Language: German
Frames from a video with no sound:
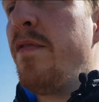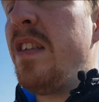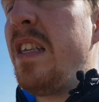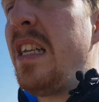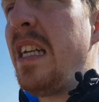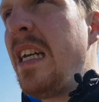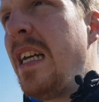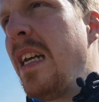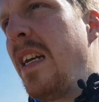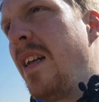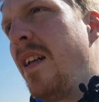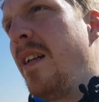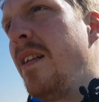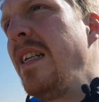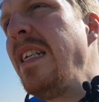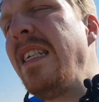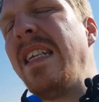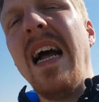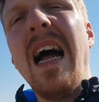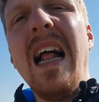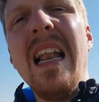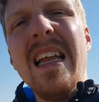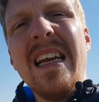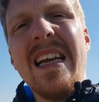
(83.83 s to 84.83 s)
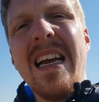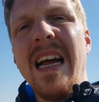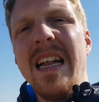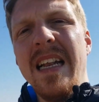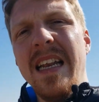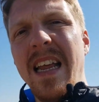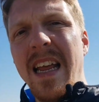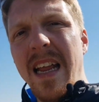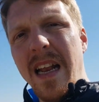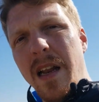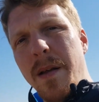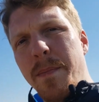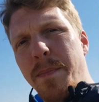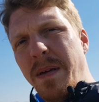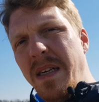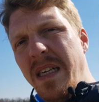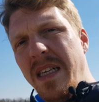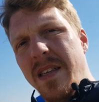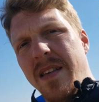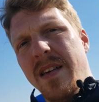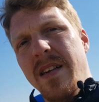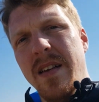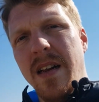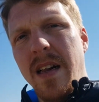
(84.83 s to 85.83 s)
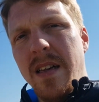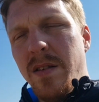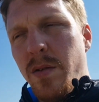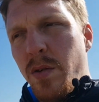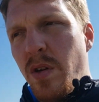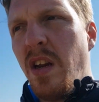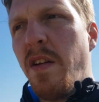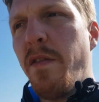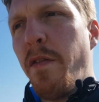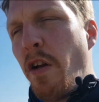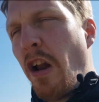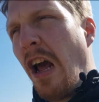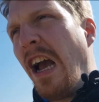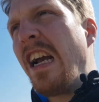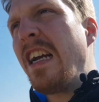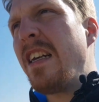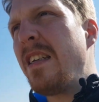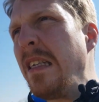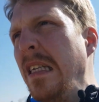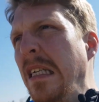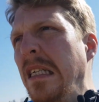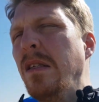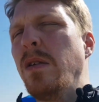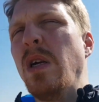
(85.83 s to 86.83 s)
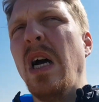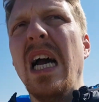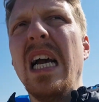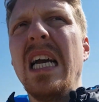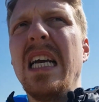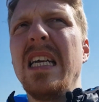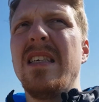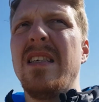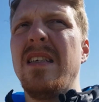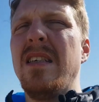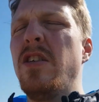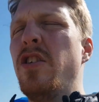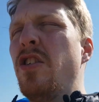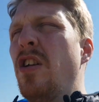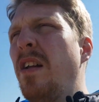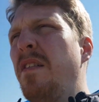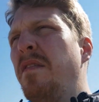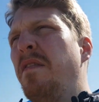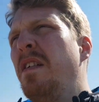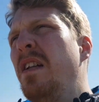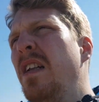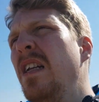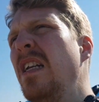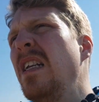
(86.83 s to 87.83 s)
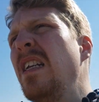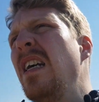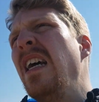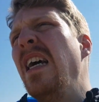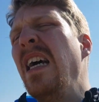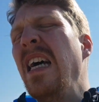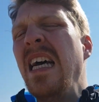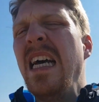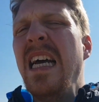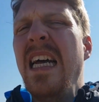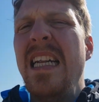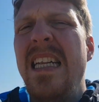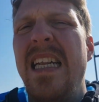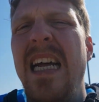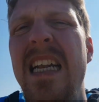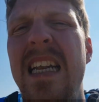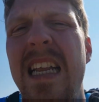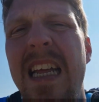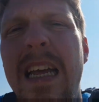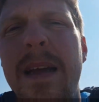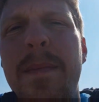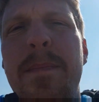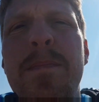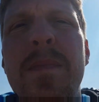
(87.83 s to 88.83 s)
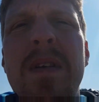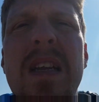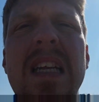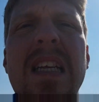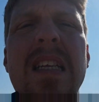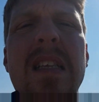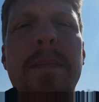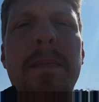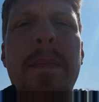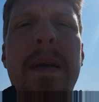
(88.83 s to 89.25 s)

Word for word: die nicht alle Kanäle bietet, also nicht von Angesicht zu Angesicht stattfindet, dann eben nicht